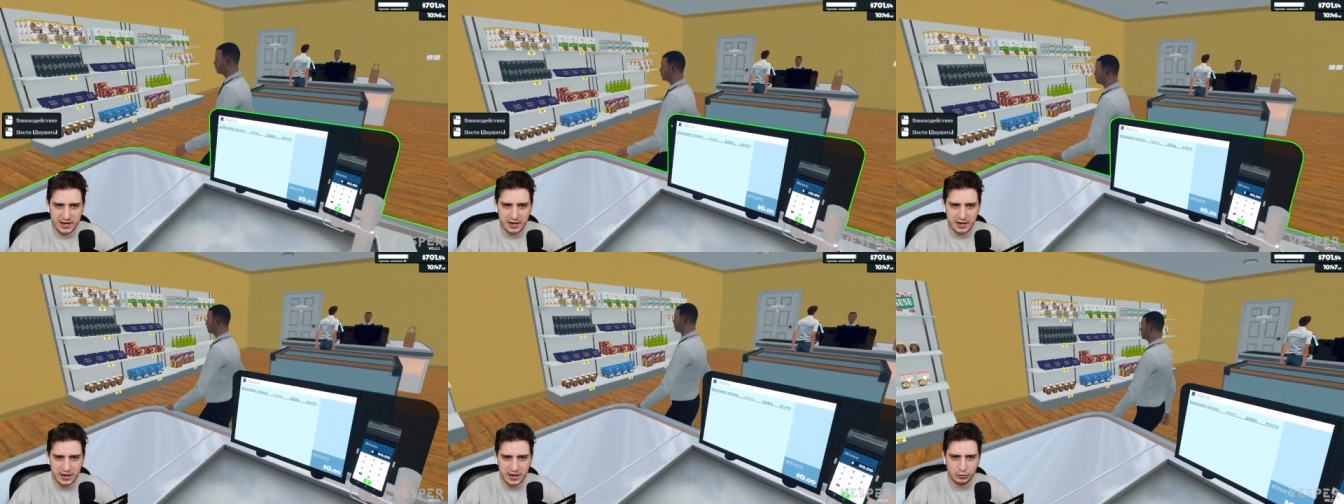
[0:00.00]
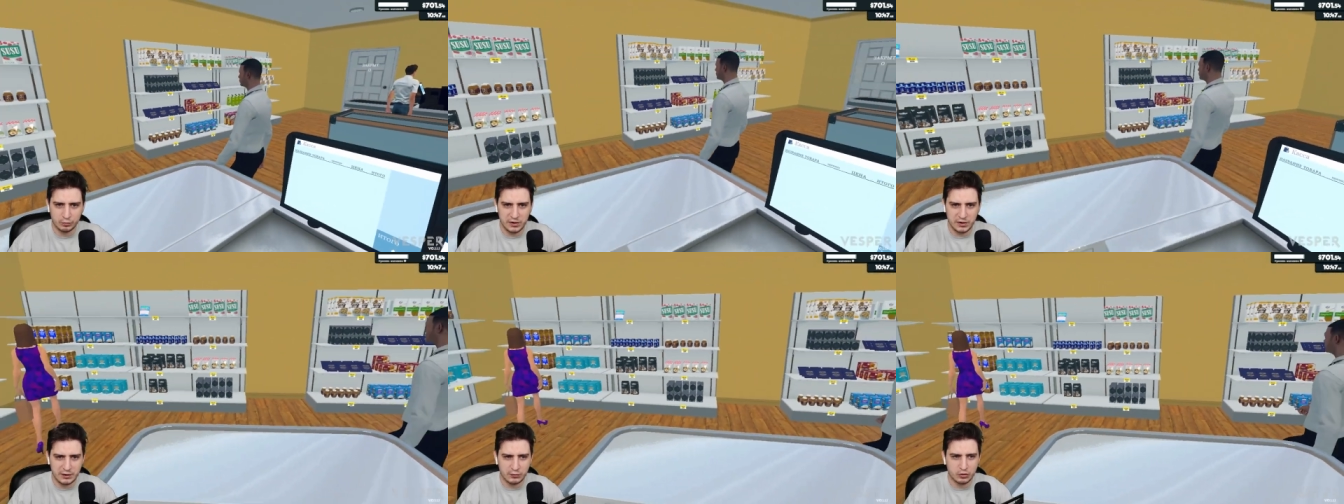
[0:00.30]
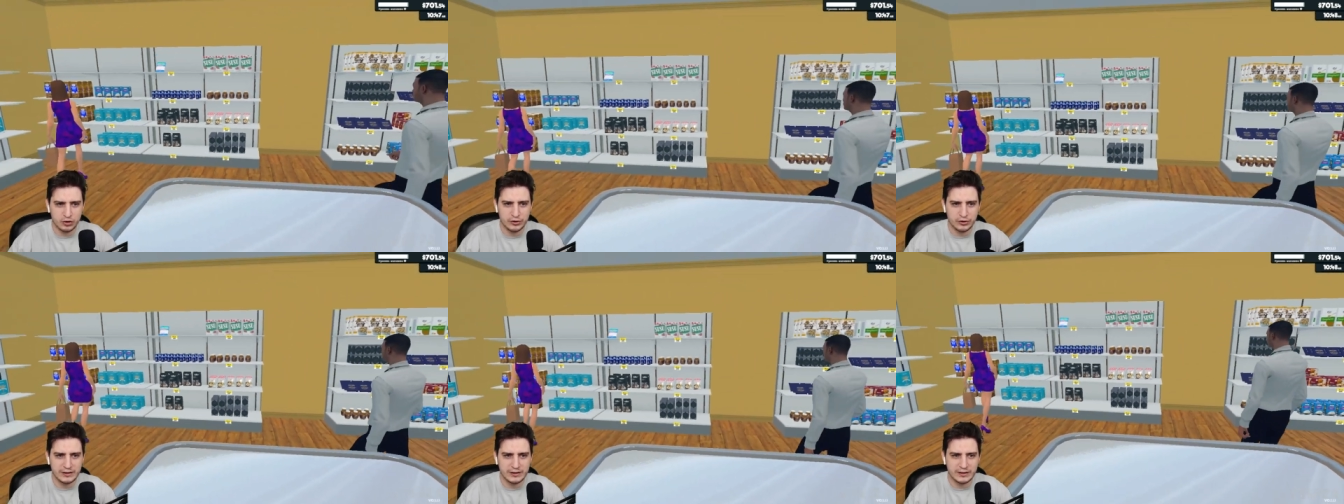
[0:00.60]
мне
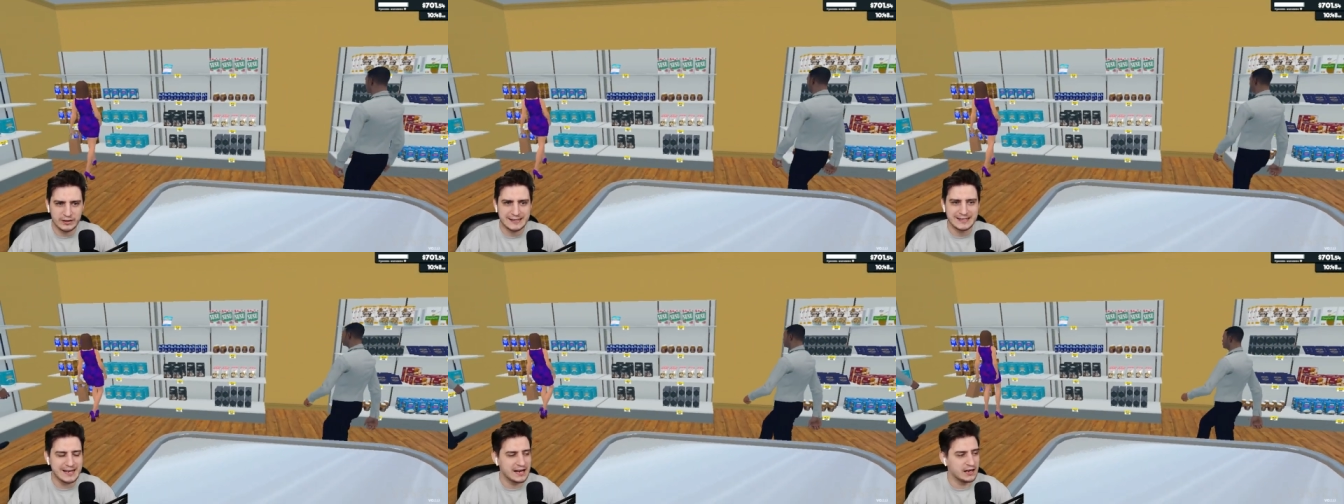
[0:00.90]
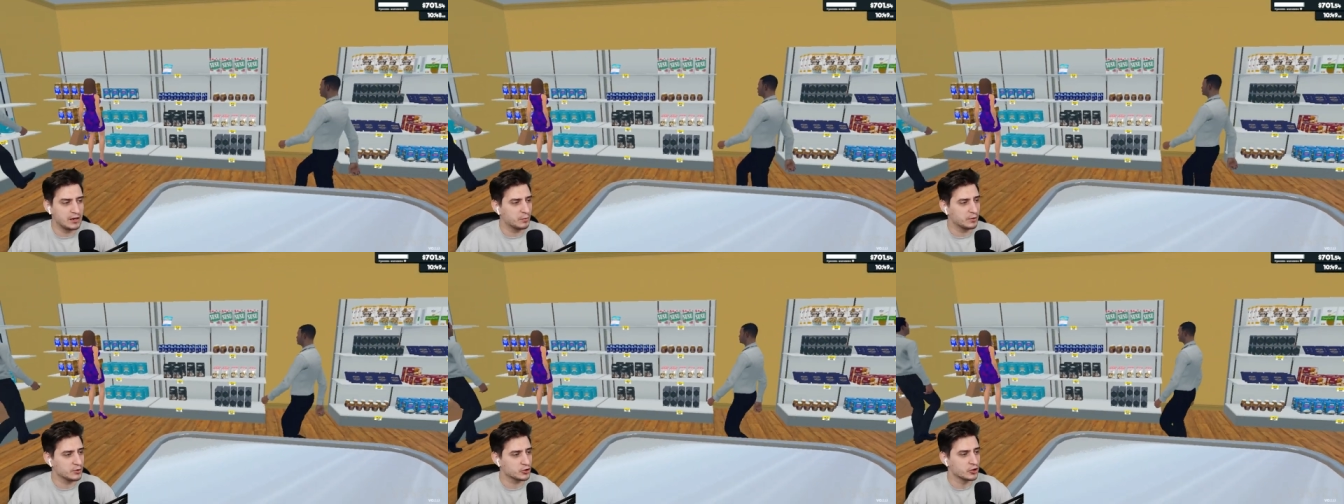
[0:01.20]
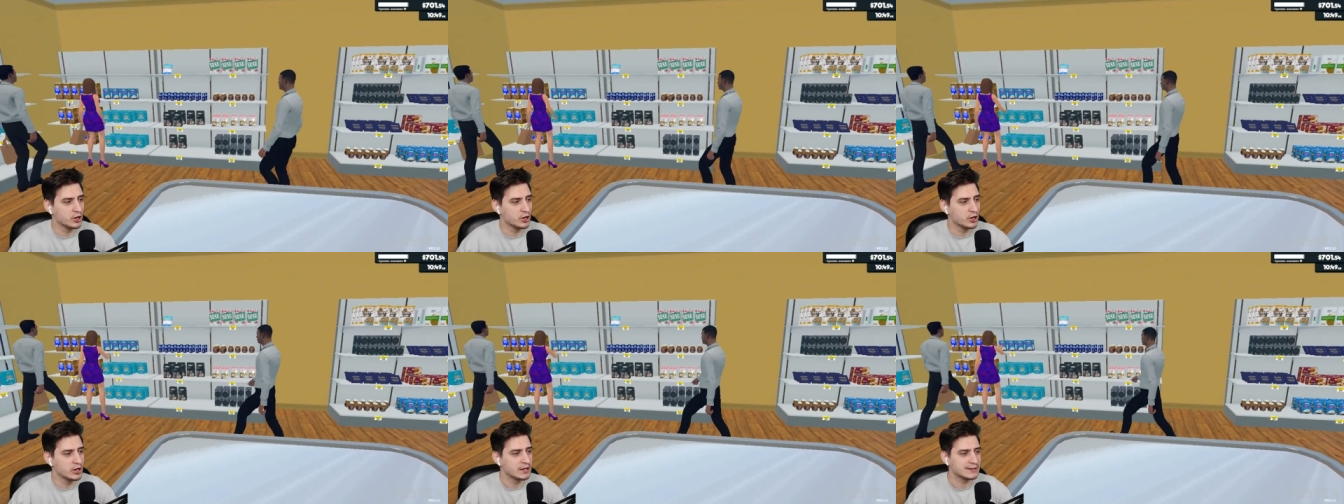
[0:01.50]
нужна цель, понимаешь?
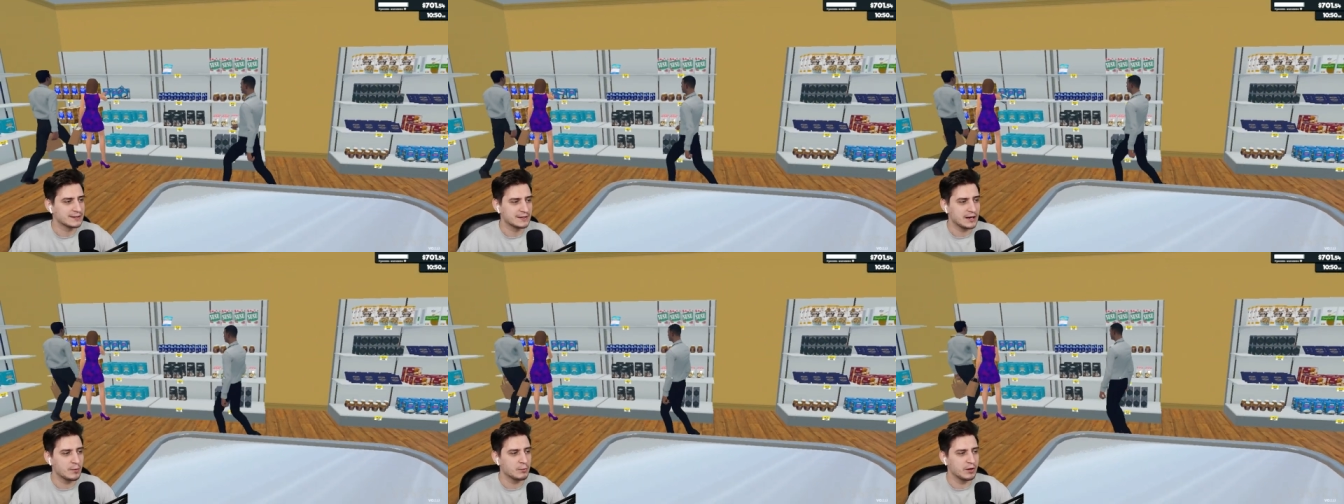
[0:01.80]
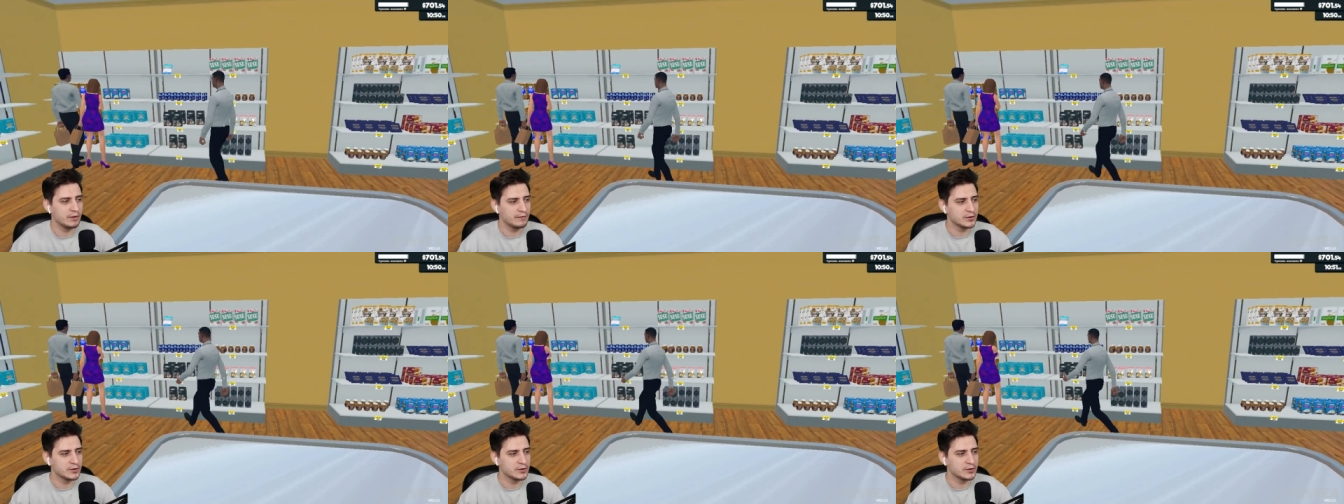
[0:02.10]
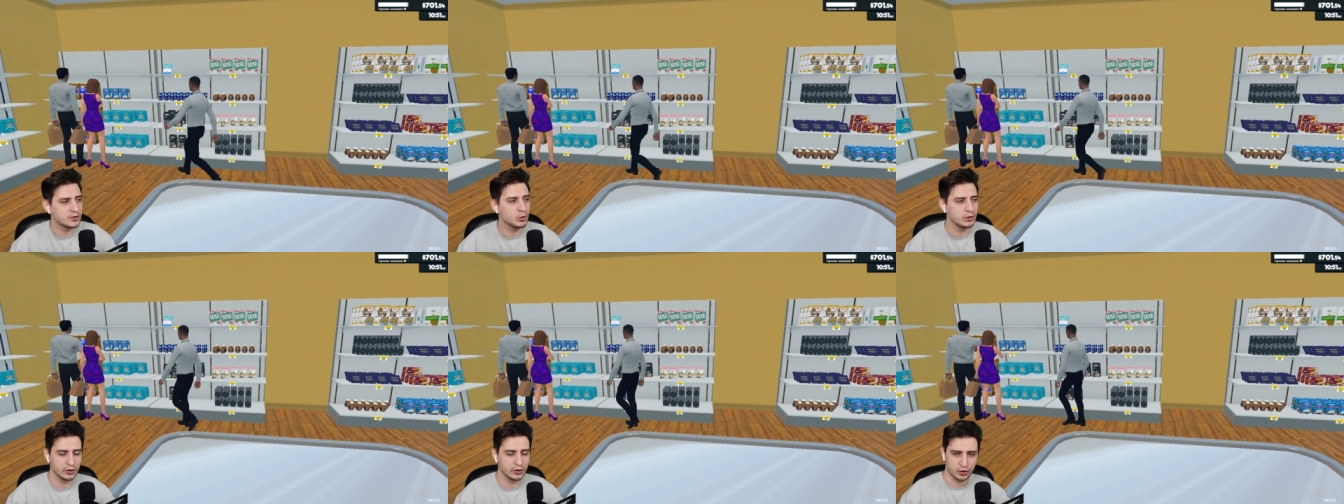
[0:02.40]
Самое
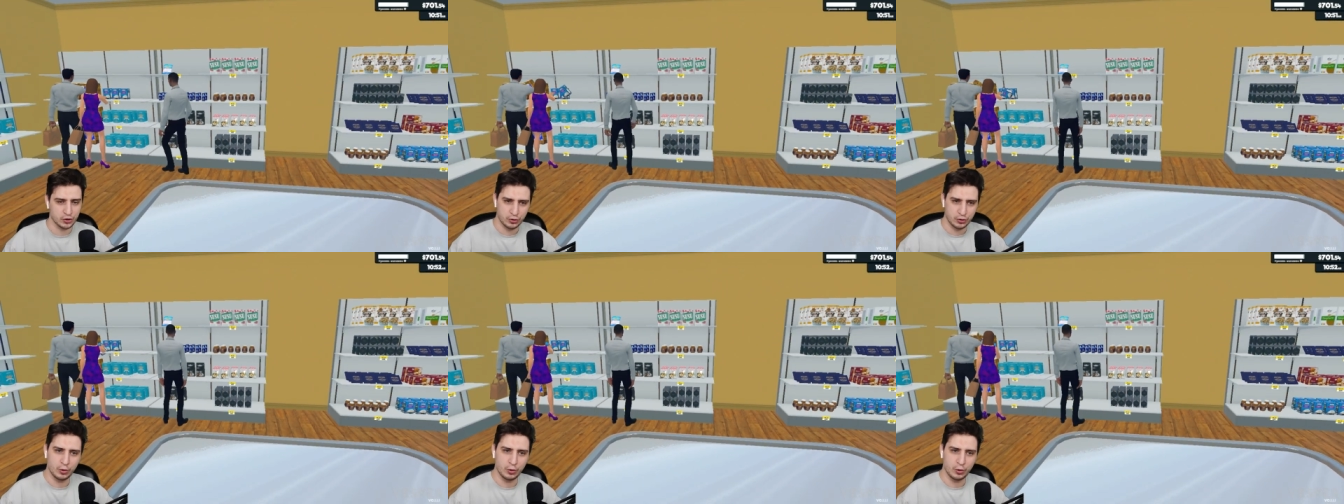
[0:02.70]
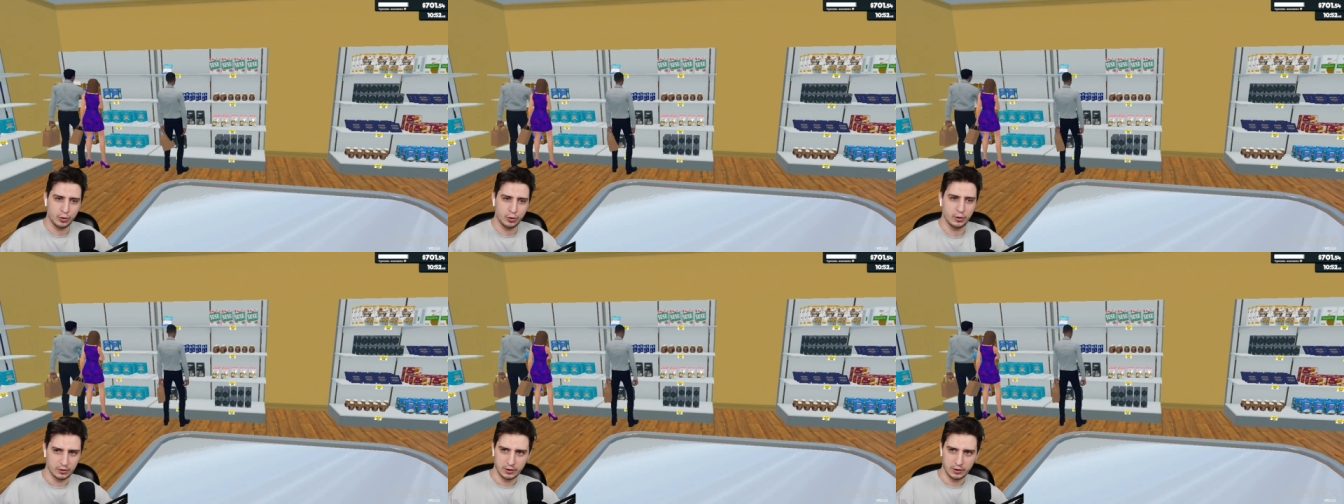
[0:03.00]
веселое, что